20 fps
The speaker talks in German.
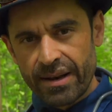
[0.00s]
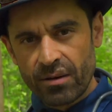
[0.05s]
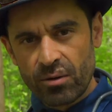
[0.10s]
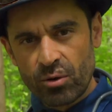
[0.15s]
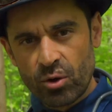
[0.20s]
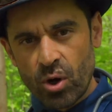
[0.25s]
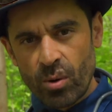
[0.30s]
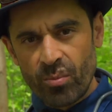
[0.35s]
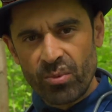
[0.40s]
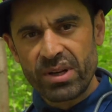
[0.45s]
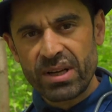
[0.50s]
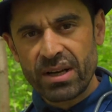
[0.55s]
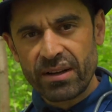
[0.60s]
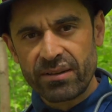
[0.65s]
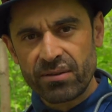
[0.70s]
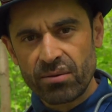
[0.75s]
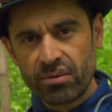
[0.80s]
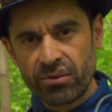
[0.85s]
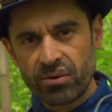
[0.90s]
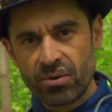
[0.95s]
ein
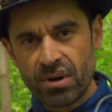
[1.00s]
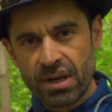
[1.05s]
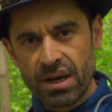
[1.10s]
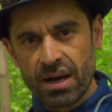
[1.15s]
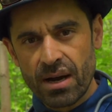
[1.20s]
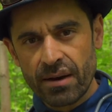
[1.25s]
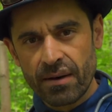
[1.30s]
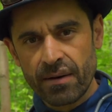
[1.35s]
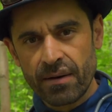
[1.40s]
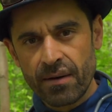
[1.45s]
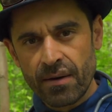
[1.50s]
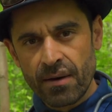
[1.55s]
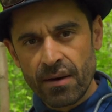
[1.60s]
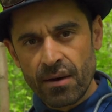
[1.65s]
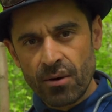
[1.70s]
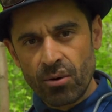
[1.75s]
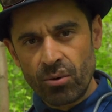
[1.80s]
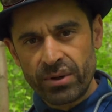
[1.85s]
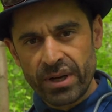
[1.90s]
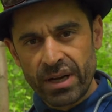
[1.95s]
Kommunikationsorgan
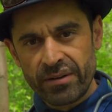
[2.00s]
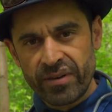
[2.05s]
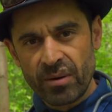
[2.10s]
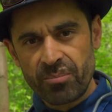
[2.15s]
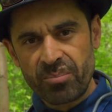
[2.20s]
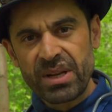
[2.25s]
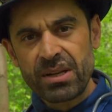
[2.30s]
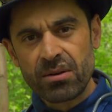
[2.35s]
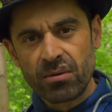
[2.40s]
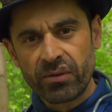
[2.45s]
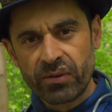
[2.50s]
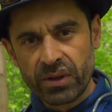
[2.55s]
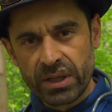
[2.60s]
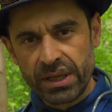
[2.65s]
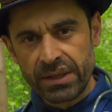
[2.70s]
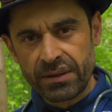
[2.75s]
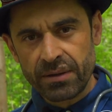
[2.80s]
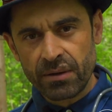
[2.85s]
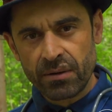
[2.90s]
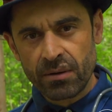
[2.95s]
und ein
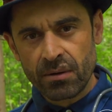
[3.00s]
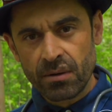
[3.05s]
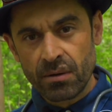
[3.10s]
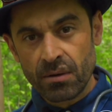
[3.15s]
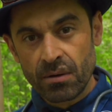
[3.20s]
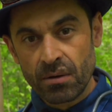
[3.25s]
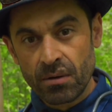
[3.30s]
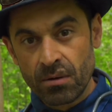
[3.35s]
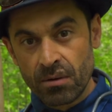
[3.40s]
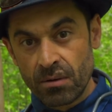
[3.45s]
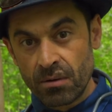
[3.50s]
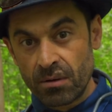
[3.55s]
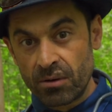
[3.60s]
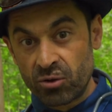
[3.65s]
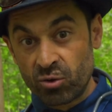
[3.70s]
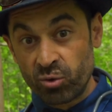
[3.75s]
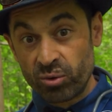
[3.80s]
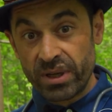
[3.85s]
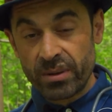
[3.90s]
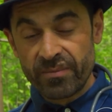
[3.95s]
Verbindungsglied
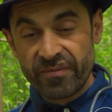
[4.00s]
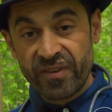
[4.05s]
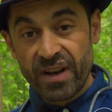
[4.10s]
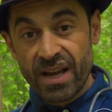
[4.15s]
zu den